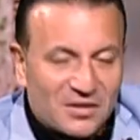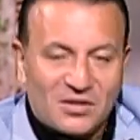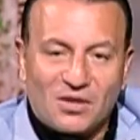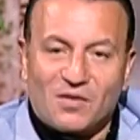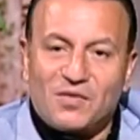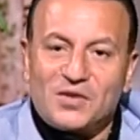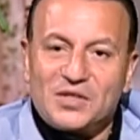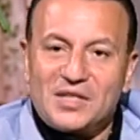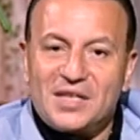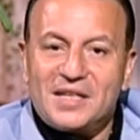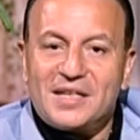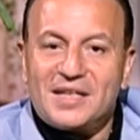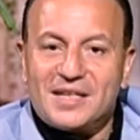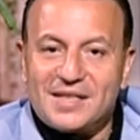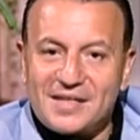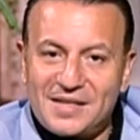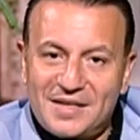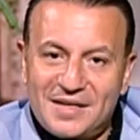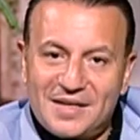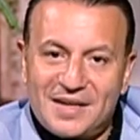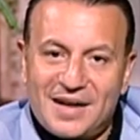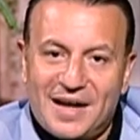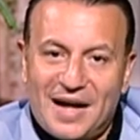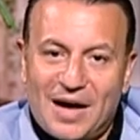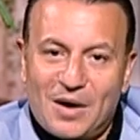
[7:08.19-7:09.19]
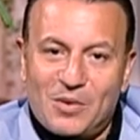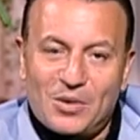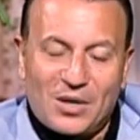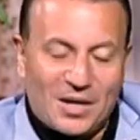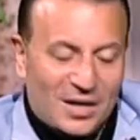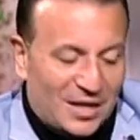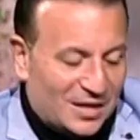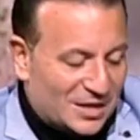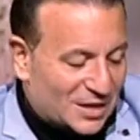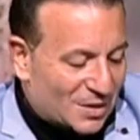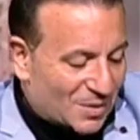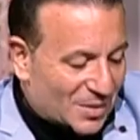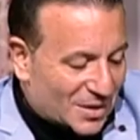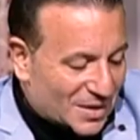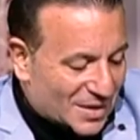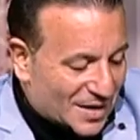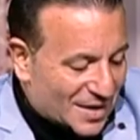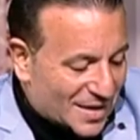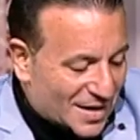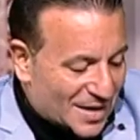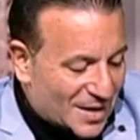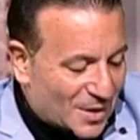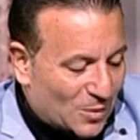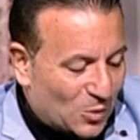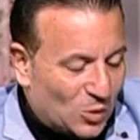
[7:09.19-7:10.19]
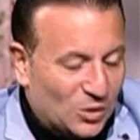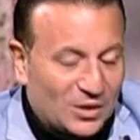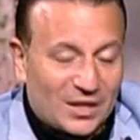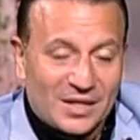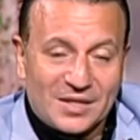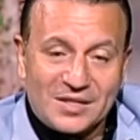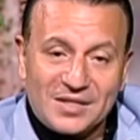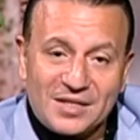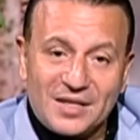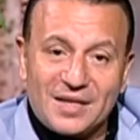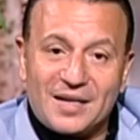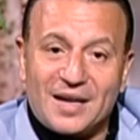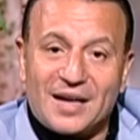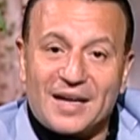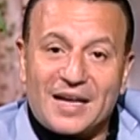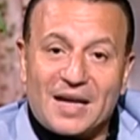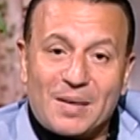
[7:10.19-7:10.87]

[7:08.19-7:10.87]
تفاصيل كثيرة حول العاصمة الإدارية وتأثيرها